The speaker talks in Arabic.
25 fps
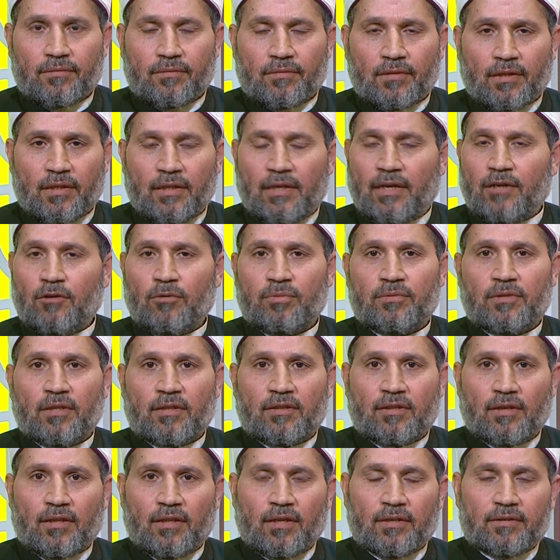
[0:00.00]
لا طيب، يبطل
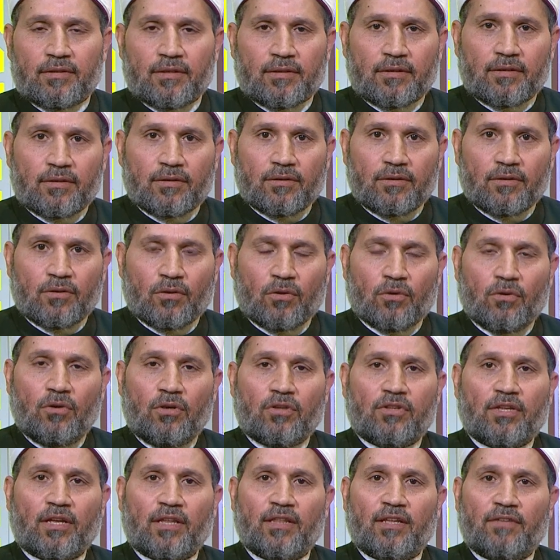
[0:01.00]
صلاته روح
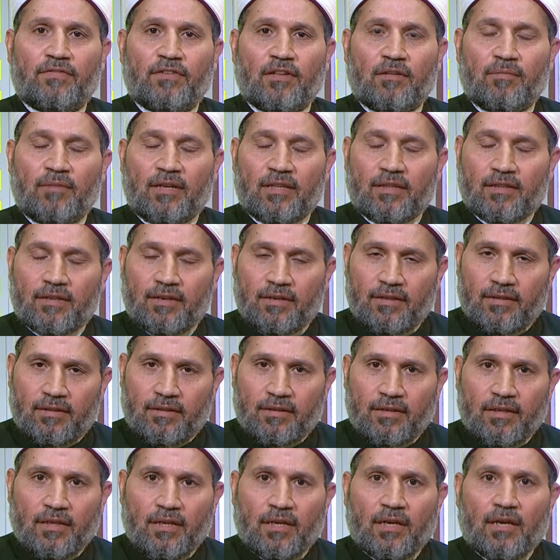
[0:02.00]
صلي في
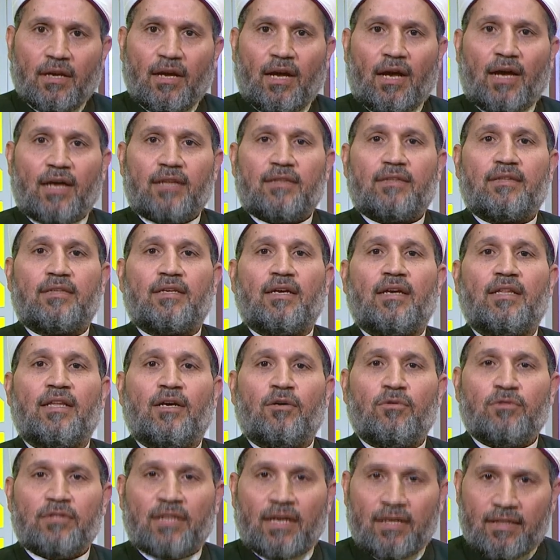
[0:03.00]
المسجد حتى
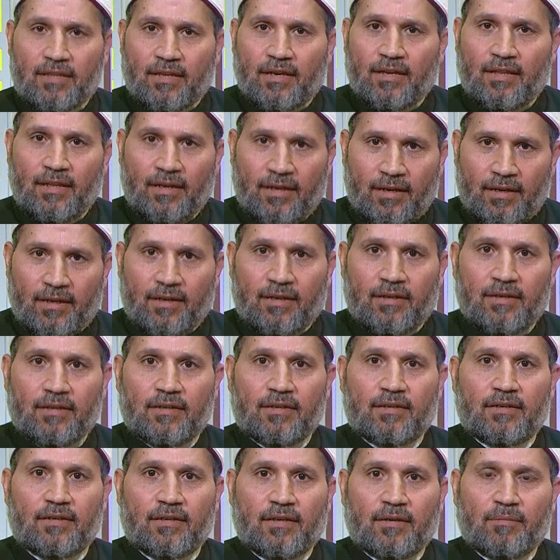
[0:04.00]
لو نزل
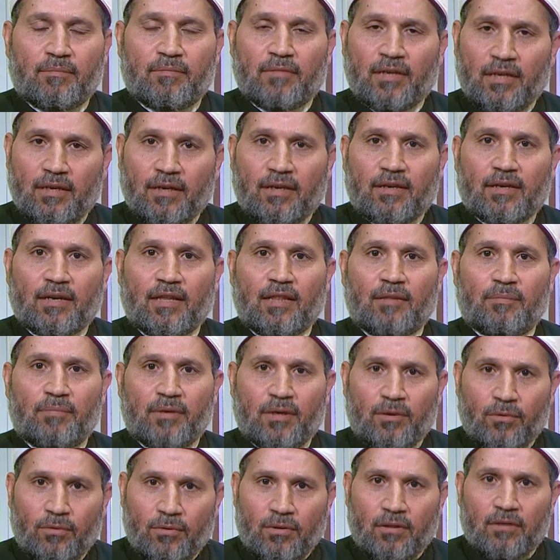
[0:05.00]
منك
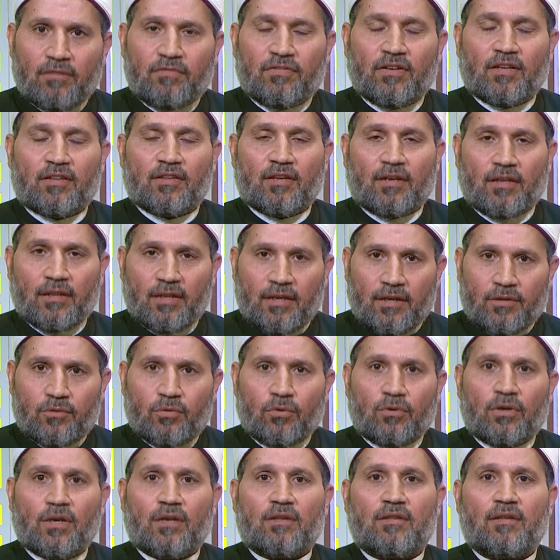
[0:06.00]
البول
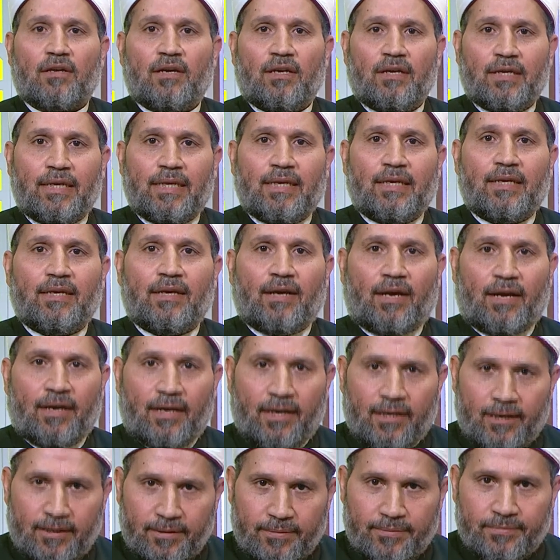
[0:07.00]
فصلاتك
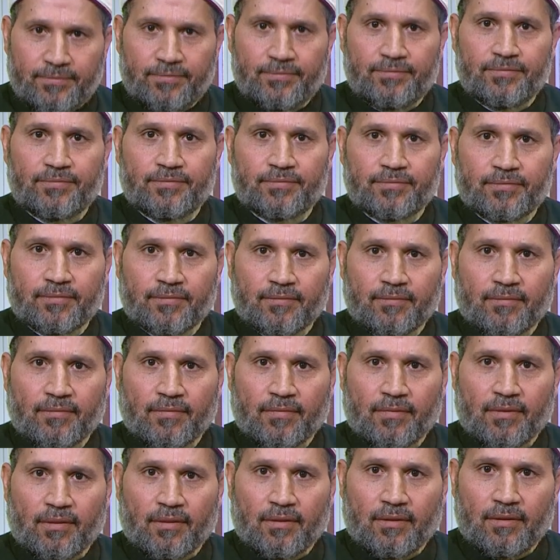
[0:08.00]
صحيحة
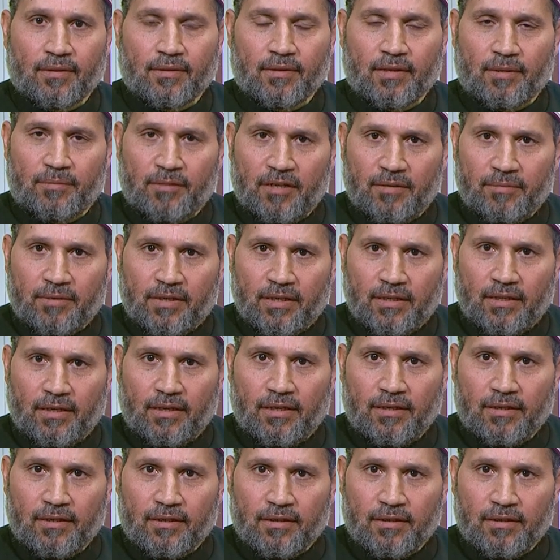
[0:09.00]
تمام كده